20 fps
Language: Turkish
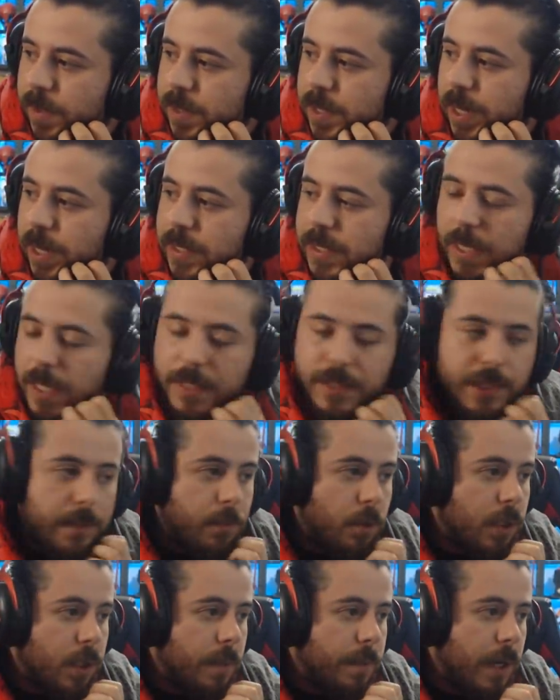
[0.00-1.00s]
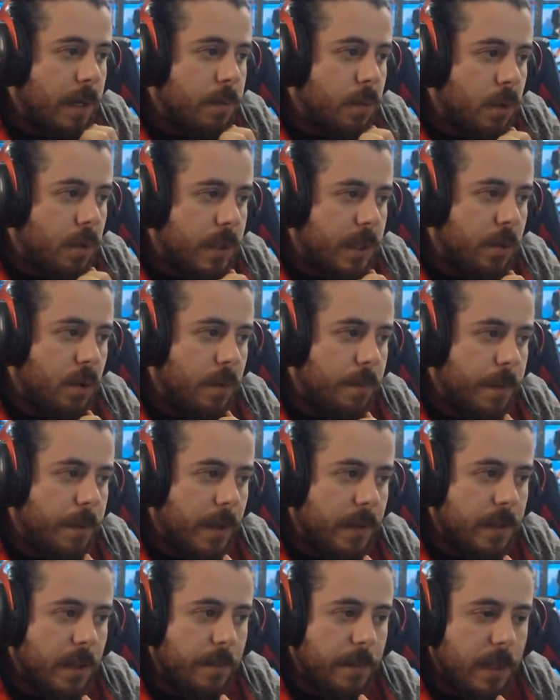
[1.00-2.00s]
Dilan, sen Gmod'a bak bu arada gülüm
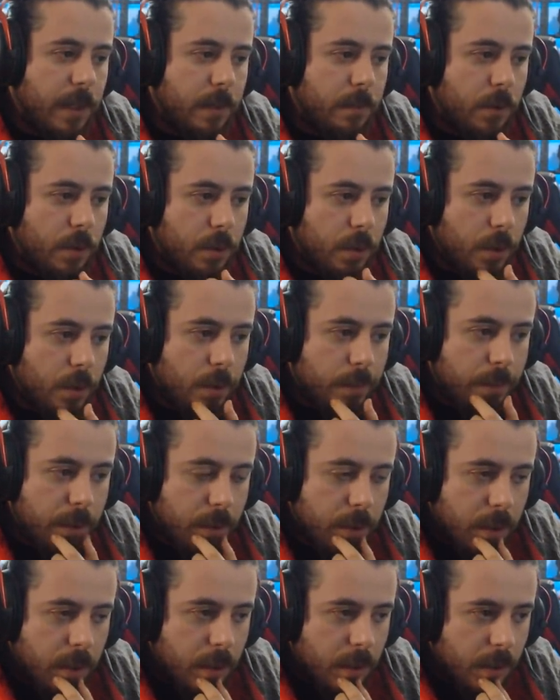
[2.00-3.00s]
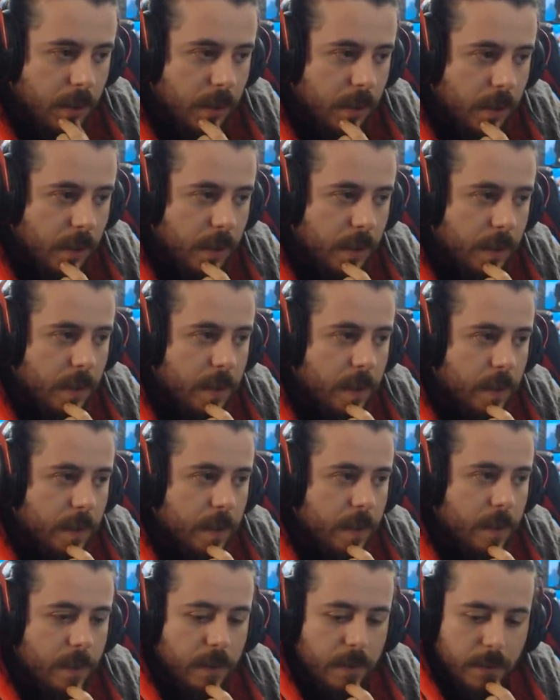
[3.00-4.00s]
patlamayalım orada olur mu?
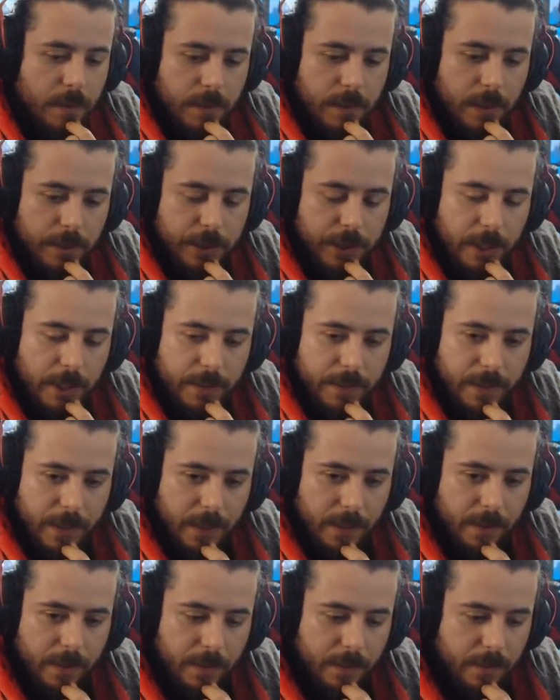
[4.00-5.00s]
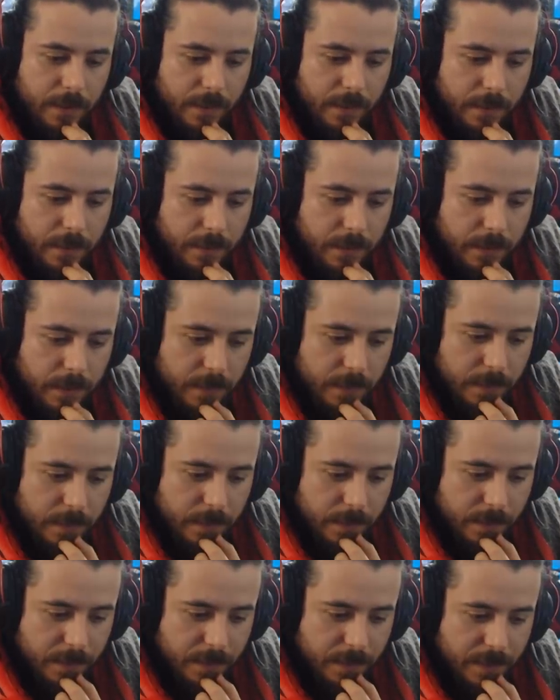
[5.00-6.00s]
Sunshine'de.
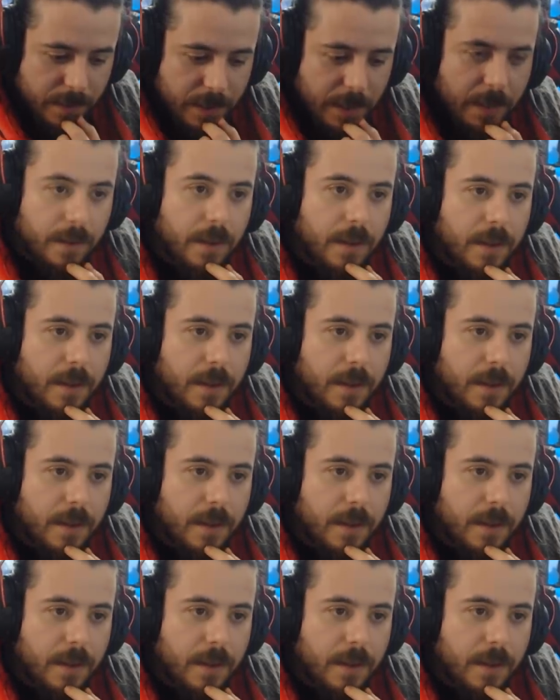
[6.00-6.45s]
Dilan.